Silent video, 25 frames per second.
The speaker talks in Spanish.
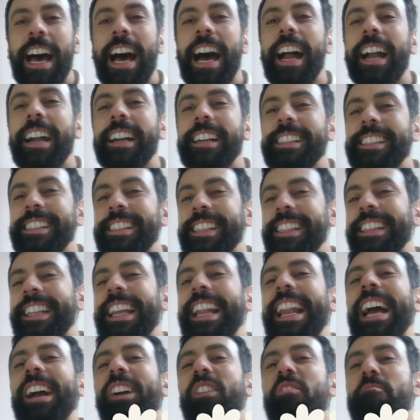Art
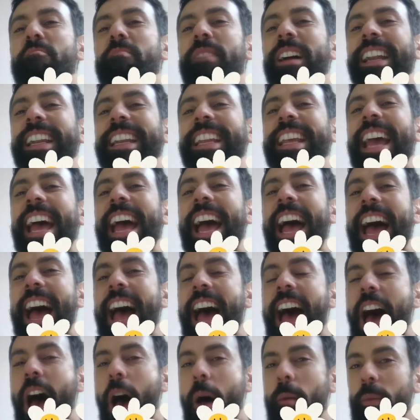de la compañía
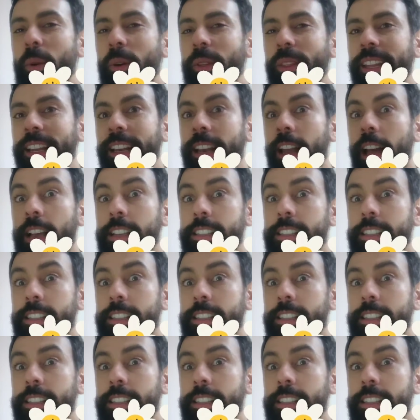Amodil.